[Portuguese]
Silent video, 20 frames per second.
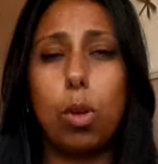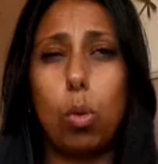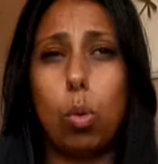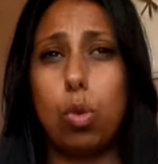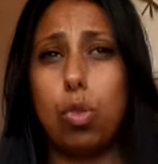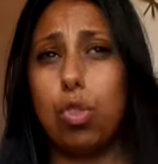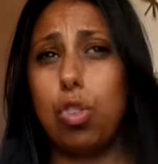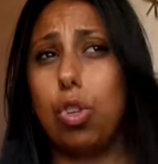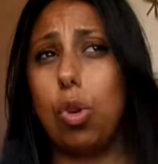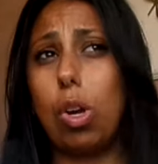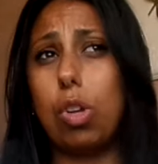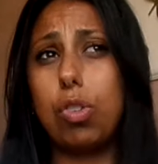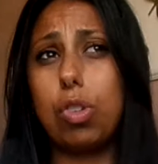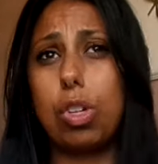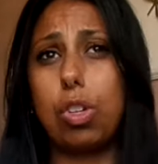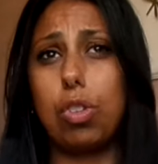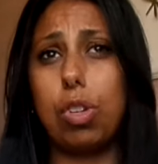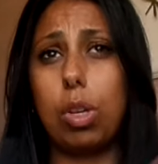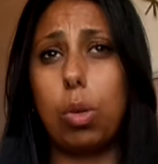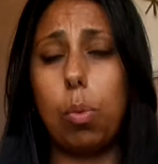hoje eu acho
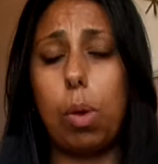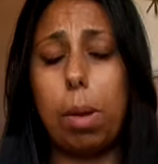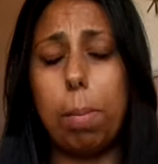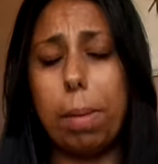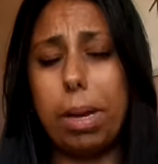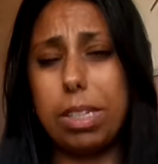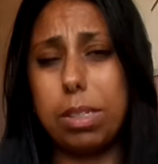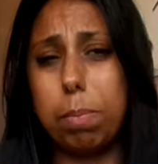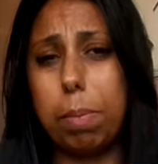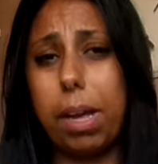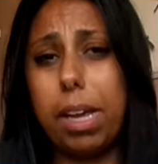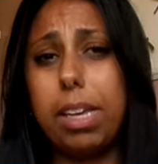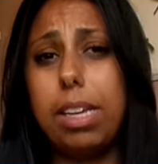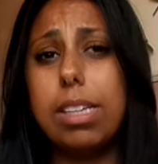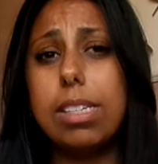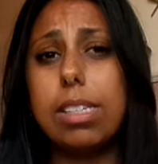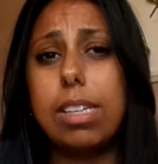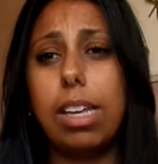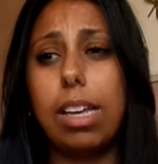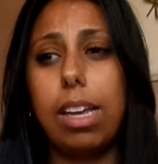que já não é mais
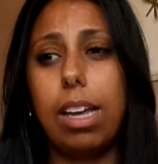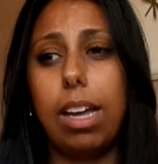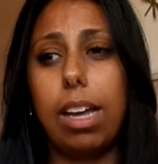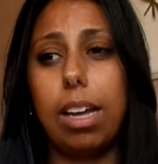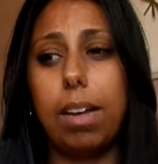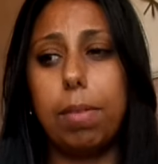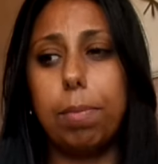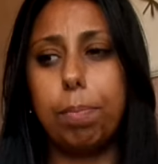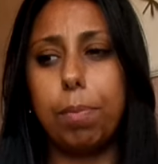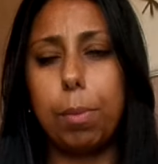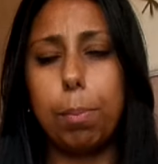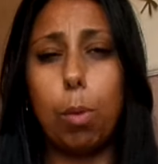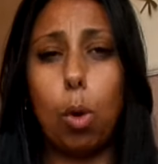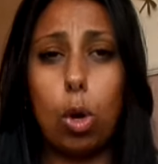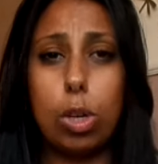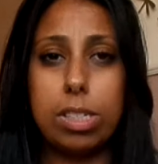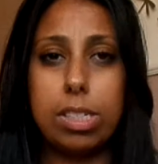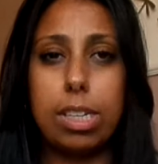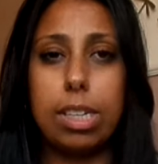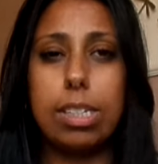país, né? A
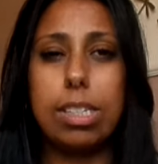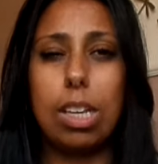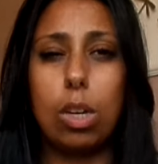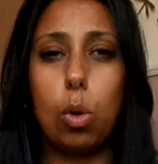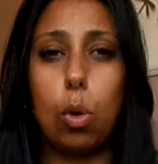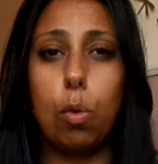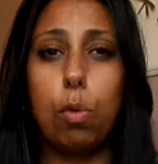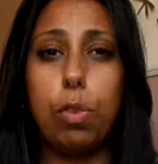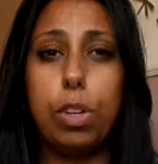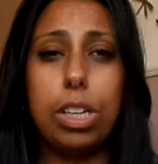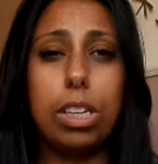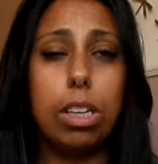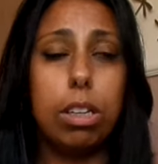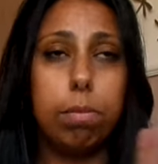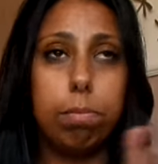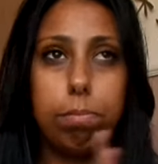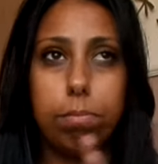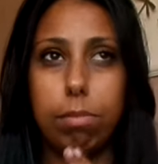Bósnia e Herzegovina.